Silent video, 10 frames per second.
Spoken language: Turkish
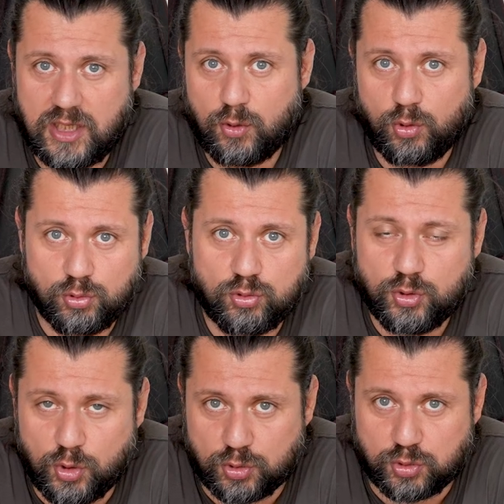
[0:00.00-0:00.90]
TL
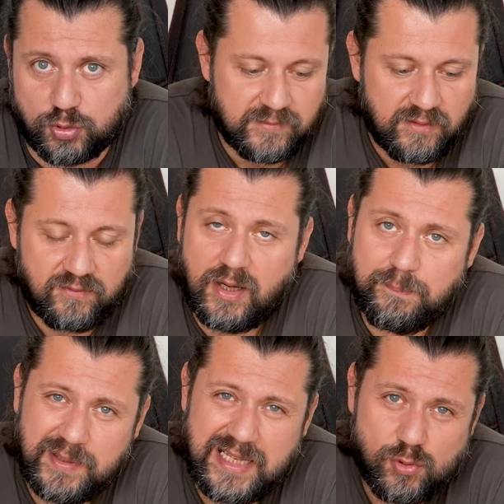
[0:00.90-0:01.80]
olduğunu gördük.
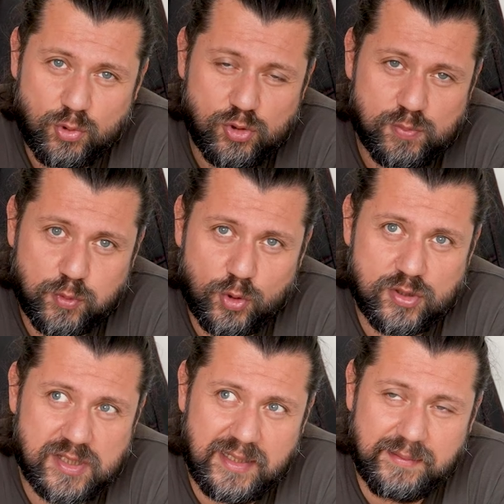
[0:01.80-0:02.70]
OnePlus 9 Pro
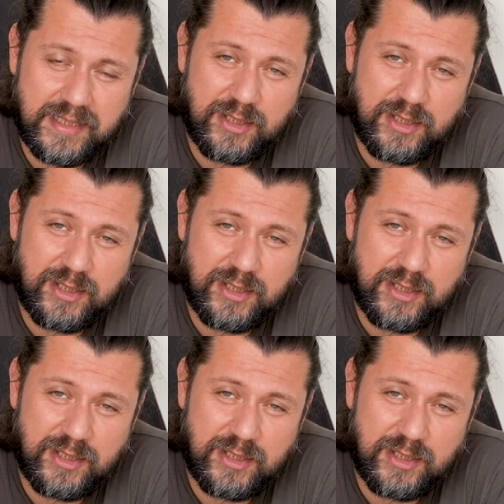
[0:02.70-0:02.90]
ise